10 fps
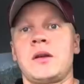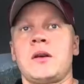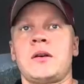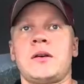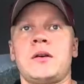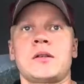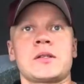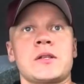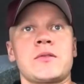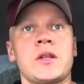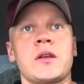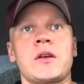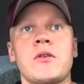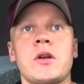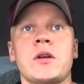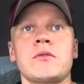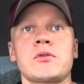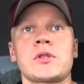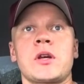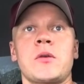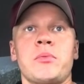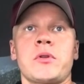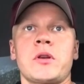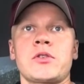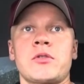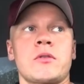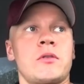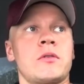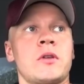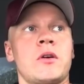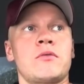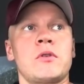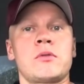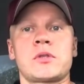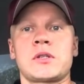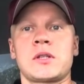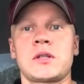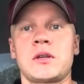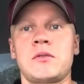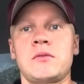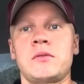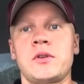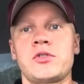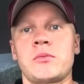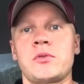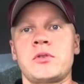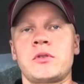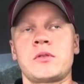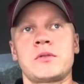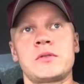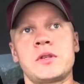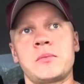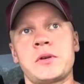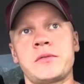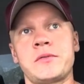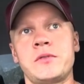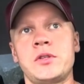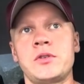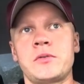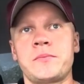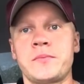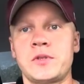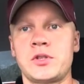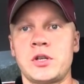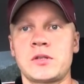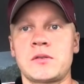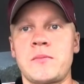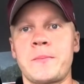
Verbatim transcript: А, из названия ролика вы уже, наверное, поняли, что я уволился с АТЛ, о чем идет тема видео сейчас.